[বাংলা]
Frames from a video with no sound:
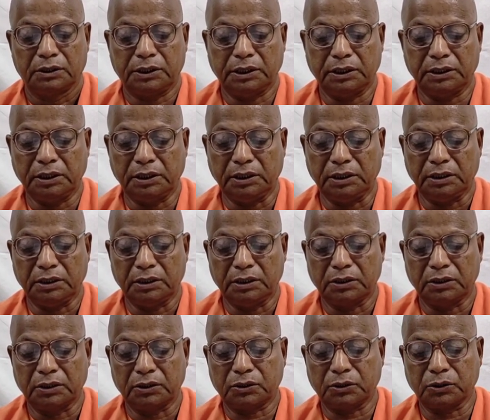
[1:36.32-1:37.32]
সেদিন
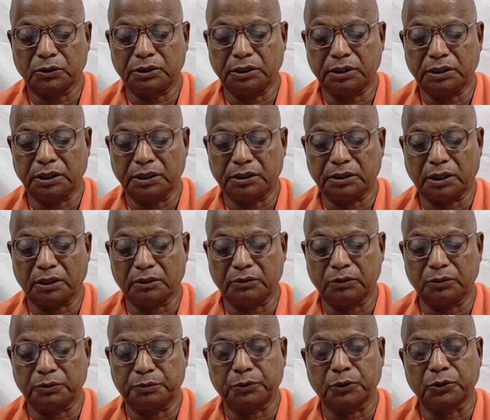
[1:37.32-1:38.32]
শশীকে
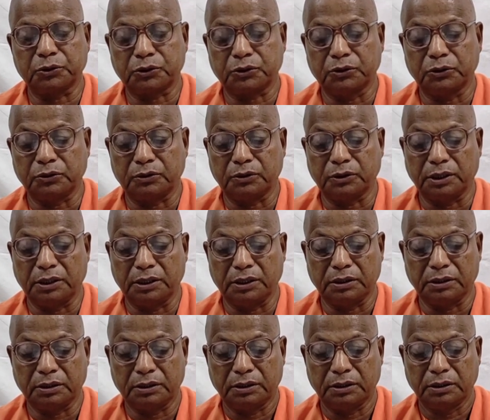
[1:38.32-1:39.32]
ঠাকুর প্রশ্ন করেন
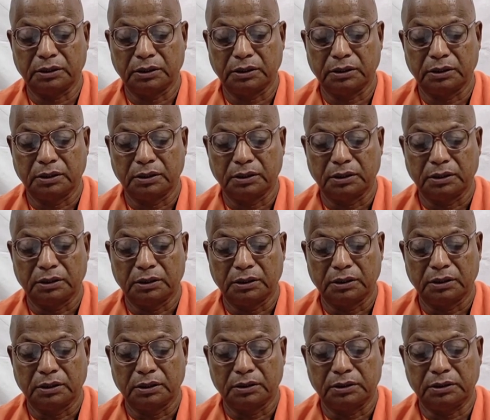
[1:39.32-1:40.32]

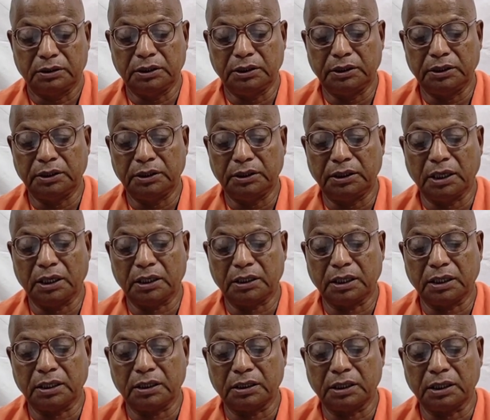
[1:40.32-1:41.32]
তিনি
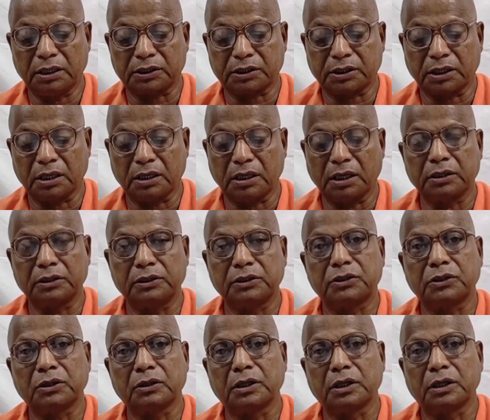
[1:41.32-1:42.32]
নিরাকার না শাখার
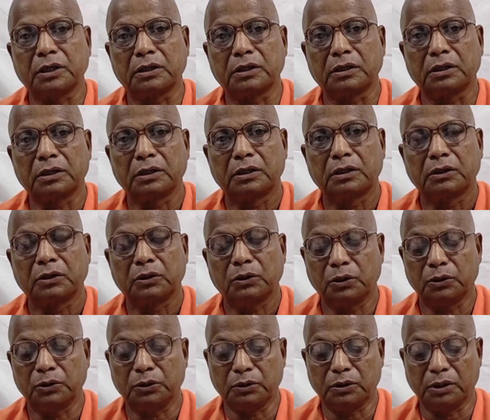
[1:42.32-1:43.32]
ঈশ্বরের
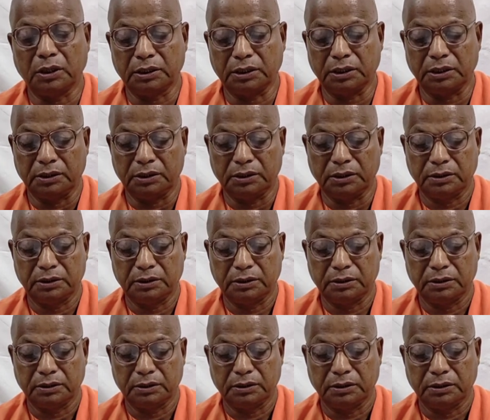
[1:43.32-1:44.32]
অনুরাগী
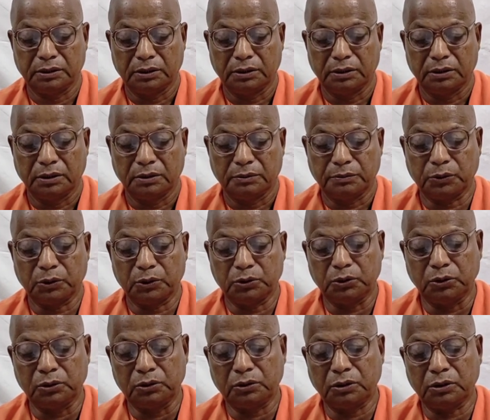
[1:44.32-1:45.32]

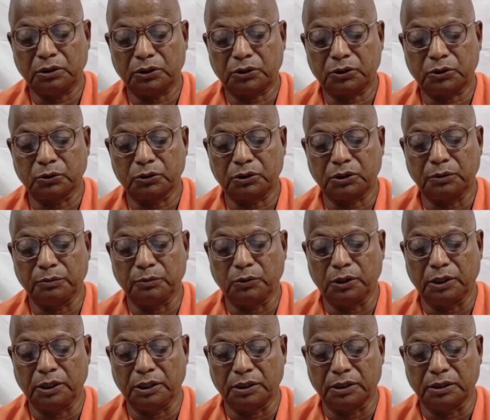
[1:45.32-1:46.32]
প্রত্যুত্তরে শশী
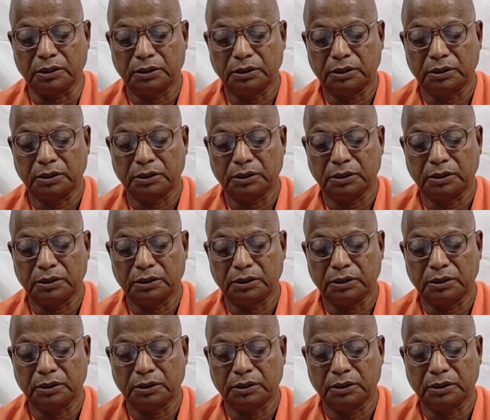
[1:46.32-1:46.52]
বলেন